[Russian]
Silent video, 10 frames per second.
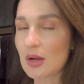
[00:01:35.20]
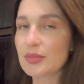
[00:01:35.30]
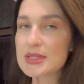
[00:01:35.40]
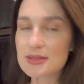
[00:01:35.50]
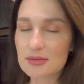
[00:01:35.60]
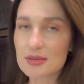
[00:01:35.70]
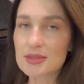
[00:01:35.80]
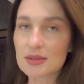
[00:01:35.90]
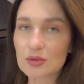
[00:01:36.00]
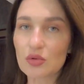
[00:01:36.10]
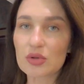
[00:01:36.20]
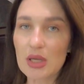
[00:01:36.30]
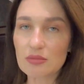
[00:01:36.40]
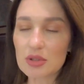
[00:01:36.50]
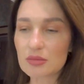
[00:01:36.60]
посылка из Золотого
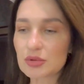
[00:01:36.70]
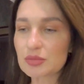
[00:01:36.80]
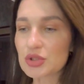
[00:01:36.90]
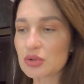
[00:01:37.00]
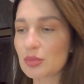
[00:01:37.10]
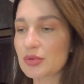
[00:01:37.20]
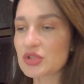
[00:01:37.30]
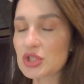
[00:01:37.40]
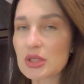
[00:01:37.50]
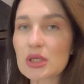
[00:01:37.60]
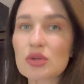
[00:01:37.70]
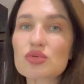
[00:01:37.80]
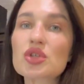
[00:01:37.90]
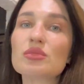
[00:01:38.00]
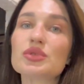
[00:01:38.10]
Яблока, мне пришло оповещение,
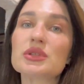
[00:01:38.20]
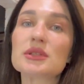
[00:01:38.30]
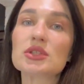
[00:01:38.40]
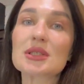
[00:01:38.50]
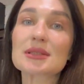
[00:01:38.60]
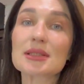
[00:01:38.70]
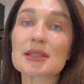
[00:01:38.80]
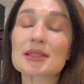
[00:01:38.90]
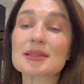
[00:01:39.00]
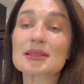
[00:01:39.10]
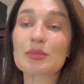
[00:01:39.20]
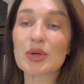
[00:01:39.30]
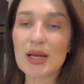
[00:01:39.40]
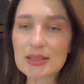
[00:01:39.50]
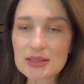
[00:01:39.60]
нужно будет сейчас заехать
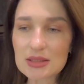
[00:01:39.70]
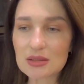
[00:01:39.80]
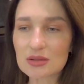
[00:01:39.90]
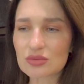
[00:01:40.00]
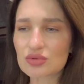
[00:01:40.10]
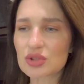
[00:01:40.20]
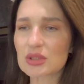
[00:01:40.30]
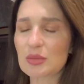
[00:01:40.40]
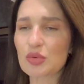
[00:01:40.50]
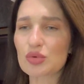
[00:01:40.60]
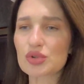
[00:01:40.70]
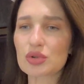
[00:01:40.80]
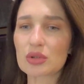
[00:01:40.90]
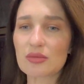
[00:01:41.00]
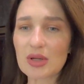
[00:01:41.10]
забрать, э, нужно там
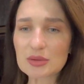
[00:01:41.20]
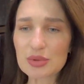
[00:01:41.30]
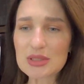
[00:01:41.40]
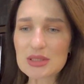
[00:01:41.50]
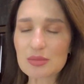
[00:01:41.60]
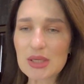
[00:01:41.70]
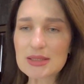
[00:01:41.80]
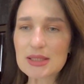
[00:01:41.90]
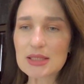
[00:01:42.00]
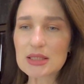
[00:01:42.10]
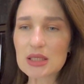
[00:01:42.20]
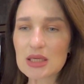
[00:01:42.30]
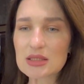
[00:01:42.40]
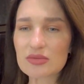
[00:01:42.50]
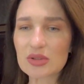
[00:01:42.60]
кое-что на Валберис забрать. Я
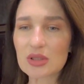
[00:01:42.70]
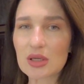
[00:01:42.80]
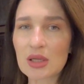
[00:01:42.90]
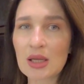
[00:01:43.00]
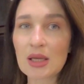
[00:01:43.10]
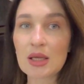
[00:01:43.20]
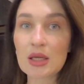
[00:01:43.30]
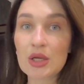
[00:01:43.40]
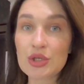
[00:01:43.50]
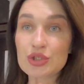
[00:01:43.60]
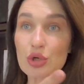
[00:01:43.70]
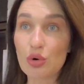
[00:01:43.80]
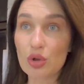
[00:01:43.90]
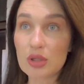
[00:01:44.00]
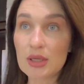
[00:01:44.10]
заказывала
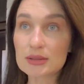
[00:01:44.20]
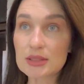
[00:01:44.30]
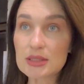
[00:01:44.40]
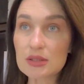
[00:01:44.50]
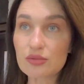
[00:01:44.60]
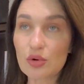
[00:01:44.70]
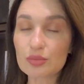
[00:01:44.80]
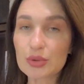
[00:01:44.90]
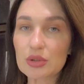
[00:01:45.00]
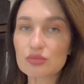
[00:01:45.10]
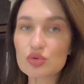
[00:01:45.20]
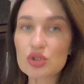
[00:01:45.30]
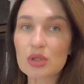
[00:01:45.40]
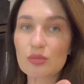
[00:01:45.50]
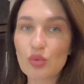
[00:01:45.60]
чехол на телефон, потому
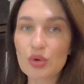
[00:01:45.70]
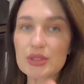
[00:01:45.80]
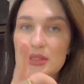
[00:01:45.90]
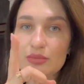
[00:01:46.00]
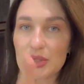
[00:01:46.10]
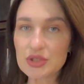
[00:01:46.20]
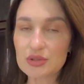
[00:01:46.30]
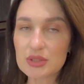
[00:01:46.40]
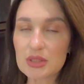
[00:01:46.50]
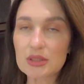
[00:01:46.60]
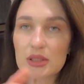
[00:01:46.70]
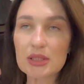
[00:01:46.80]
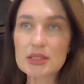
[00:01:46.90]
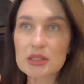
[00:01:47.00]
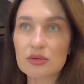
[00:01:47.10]
что мой испачкался, когда
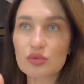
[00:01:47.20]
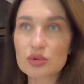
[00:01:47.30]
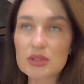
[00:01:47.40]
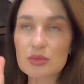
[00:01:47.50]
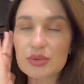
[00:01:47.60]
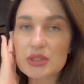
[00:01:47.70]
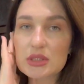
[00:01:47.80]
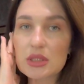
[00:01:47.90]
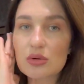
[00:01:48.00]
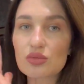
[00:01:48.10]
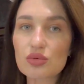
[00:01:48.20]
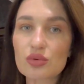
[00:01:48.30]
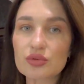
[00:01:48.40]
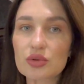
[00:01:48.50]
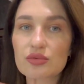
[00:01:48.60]
красила волосы, поднесла к уху,
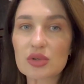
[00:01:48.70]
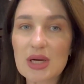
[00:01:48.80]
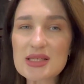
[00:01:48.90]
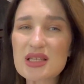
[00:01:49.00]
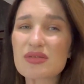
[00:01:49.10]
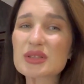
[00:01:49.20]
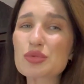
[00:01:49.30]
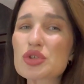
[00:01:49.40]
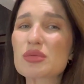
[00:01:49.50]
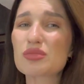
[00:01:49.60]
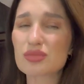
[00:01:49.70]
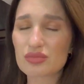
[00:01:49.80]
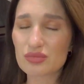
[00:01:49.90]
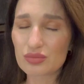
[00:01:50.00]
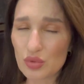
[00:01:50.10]
все в краске. Возможно,
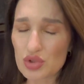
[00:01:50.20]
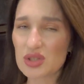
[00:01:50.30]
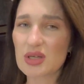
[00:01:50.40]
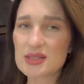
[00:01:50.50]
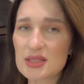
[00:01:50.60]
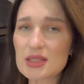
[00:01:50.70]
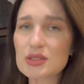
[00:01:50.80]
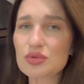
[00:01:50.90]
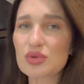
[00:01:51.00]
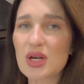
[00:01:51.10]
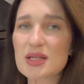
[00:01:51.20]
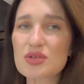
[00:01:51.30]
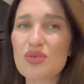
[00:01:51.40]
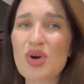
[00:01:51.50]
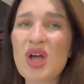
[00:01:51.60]
можно оттереть эту
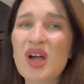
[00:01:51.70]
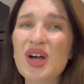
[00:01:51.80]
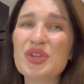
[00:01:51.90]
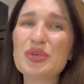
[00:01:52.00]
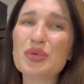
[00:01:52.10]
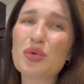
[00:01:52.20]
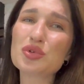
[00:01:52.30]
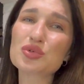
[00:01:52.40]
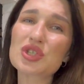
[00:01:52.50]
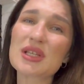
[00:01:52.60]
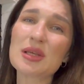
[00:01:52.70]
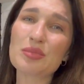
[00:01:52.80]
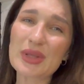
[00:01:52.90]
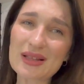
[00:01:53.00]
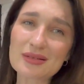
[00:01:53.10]
краску, но он уже не
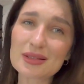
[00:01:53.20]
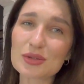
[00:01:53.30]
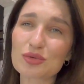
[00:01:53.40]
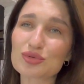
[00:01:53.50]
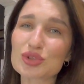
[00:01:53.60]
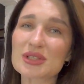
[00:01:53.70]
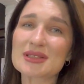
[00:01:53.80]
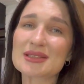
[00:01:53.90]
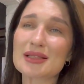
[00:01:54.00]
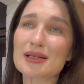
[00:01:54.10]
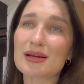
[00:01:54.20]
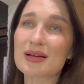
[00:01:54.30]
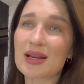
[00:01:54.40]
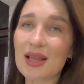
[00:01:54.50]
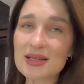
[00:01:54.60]
белый, он уже
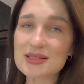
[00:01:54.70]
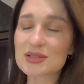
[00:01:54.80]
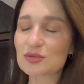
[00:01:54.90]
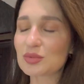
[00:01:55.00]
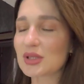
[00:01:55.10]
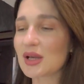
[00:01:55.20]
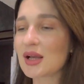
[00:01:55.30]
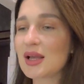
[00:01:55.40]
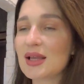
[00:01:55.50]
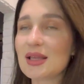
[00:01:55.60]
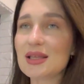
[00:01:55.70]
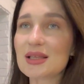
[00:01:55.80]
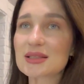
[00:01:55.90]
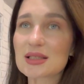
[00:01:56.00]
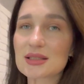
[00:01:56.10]
серо-грязный у меня. И
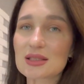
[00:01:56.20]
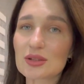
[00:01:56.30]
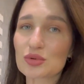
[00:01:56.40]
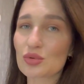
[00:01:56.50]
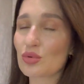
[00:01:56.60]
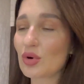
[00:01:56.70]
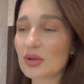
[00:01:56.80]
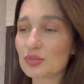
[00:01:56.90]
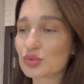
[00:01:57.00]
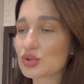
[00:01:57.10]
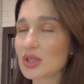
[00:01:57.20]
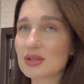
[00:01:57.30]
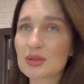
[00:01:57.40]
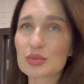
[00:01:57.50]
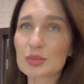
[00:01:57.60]
я заказала другой,
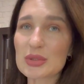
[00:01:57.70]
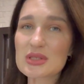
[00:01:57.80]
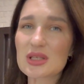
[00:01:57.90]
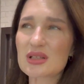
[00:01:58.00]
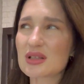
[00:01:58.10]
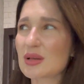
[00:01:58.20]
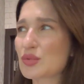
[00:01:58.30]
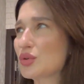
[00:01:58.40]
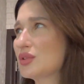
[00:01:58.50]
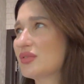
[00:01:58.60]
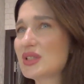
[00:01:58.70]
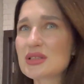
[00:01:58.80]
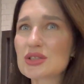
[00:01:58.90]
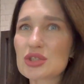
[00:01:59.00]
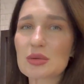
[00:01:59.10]
бюджетный, был по скидке, там то ли
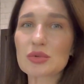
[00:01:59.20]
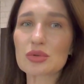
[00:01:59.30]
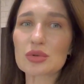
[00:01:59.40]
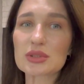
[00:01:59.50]
200 с чем-то, то ли